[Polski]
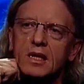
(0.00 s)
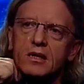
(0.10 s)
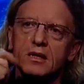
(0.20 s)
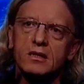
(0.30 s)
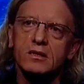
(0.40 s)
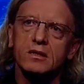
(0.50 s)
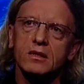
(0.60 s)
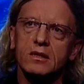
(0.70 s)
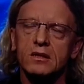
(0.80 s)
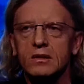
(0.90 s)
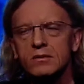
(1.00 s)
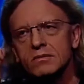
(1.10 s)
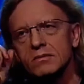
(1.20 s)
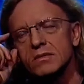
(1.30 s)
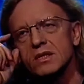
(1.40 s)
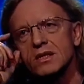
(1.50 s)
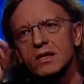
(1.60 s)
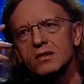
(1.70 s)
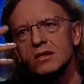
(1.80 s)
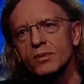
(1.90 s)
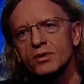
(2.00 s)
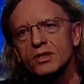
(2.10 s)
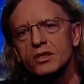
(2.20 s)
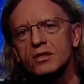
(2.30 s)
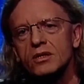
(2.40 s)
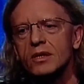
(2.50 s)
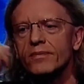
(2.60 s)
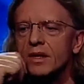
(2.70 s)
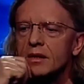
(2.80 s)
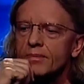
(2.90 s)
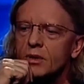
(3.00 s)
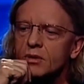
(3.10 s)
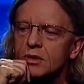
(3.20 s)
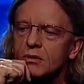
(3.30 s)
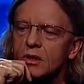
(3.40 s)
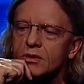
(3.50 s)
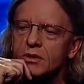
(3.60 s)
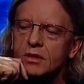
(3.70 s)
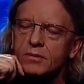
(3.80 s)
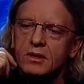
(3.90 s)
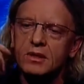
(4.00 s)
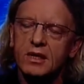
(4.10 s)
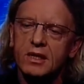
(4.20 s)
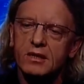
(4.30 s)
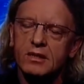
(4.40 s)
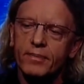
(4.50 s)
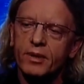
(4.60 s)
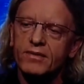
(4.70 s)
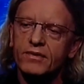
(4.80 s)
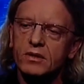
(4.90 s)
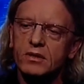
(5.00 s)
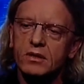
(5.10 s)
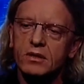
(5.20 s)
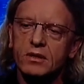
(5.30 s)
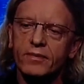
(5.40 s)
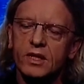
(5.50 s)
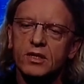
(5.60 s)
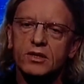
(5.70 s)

Jeden z nich mieszka gdzieś pod Szczecinem, prosił o to, żeby zapewnić jeszcze